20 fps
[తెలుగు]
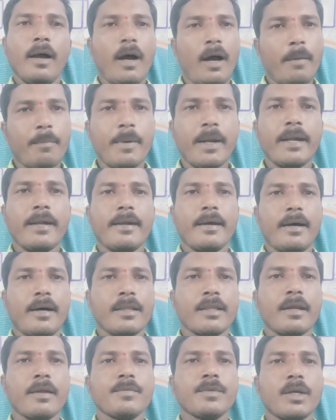అప్డేట్
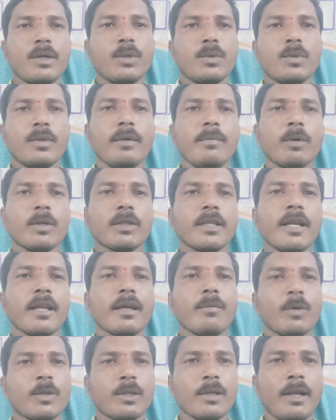అందడం జరుగుతుంది
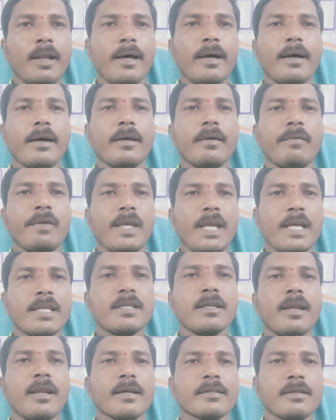మొత్తానికి మొత్తంలో ఇవి ఏ
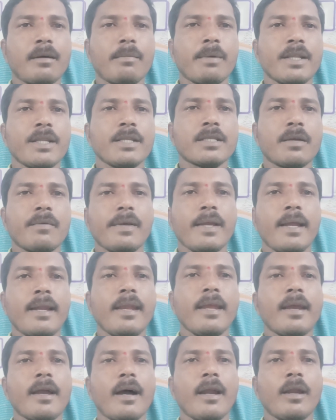జిల్లాకు సంబంధించినవి
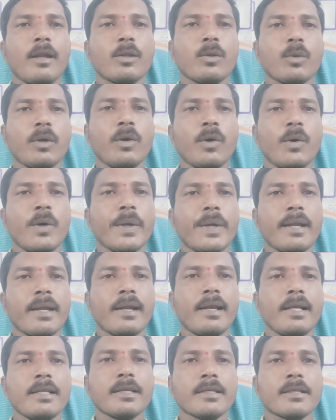ఎన్ని కాళ్ళతో ఈ నోడికి
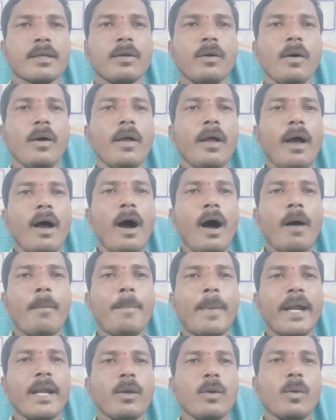రిలీజ్ చేశారు ఆ
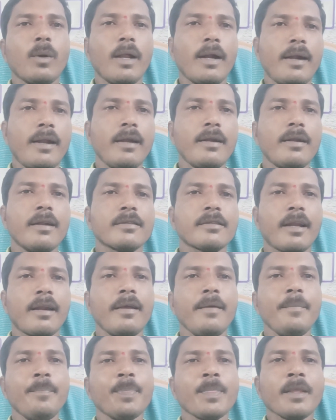పర్టికులర్ డీటెయిల్స్
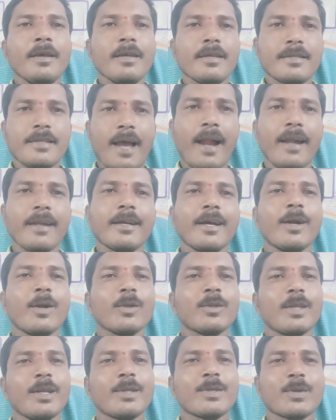అని షార్ట్ కట్
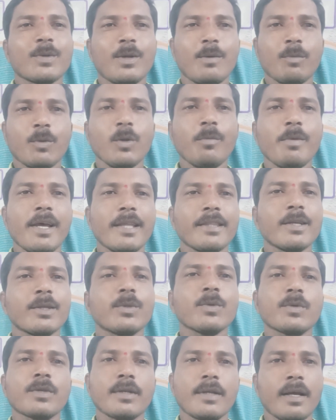తెలుసుకునే ముందు
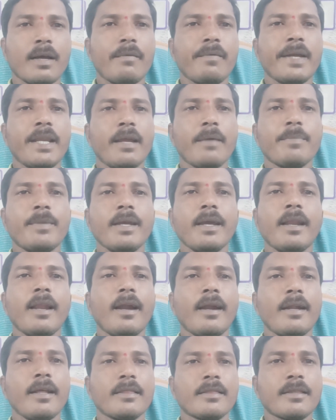అందరితో చిన్నగా విజ్ఞప్తి
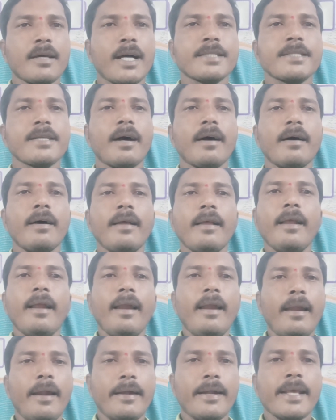ఇలాంటి తాజా
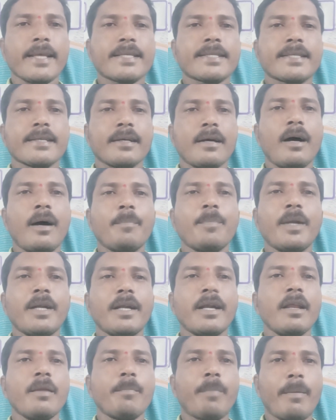లేటెస్ట్
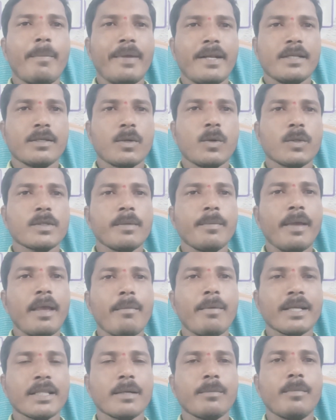అప్డేటెడ్ ఇన్ఫర్మేషన్ కోసం
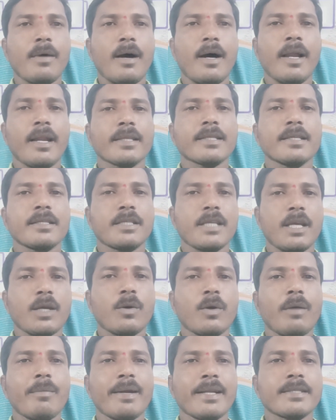ఏమాత్రం ఆలస్యం
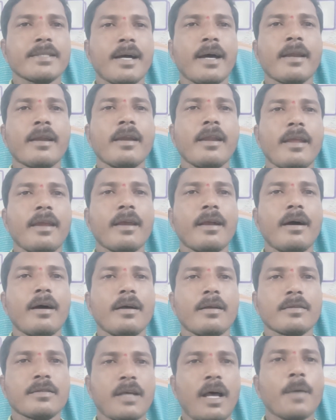చేయకుండా మన ఛానల్ని ఇంకా
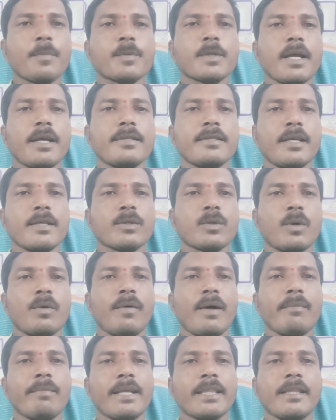సబ్స్క్రైబ్ చేసుకునే
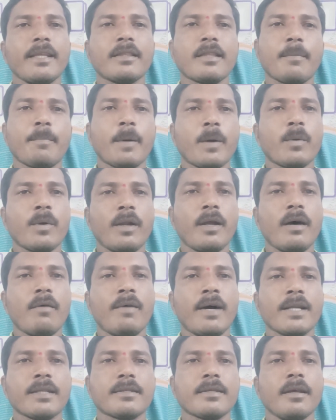అయితే తప్పకుండా
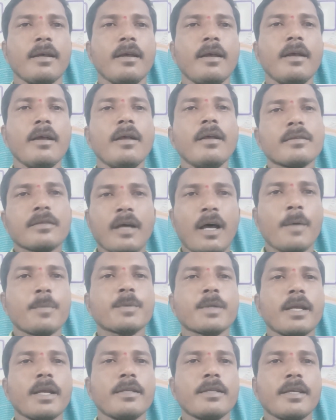అవాన్స్
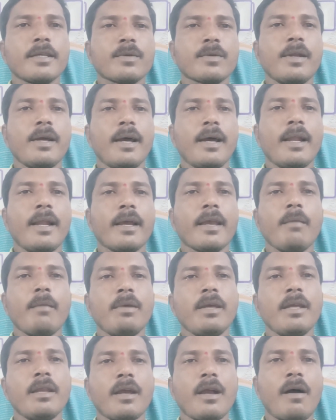సబ్స్క్రైబ్ చేసుకుని అలాగే
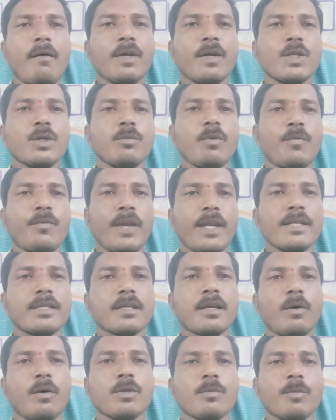మీరు కావచ్చు మీ
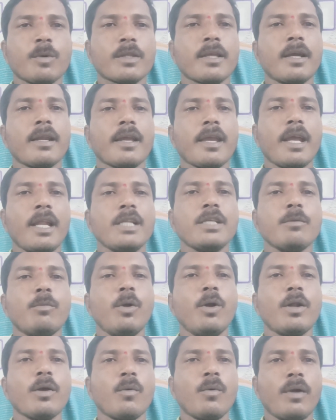ఫ్రెండ్స్ కావచ్చు మొత్తానికి
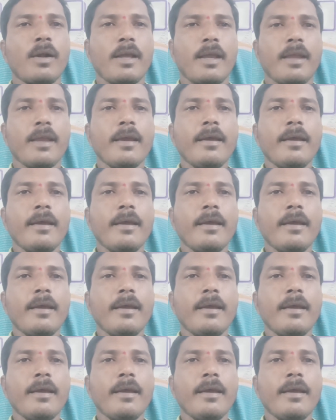ఎలిజిబిలిటీ ఉండి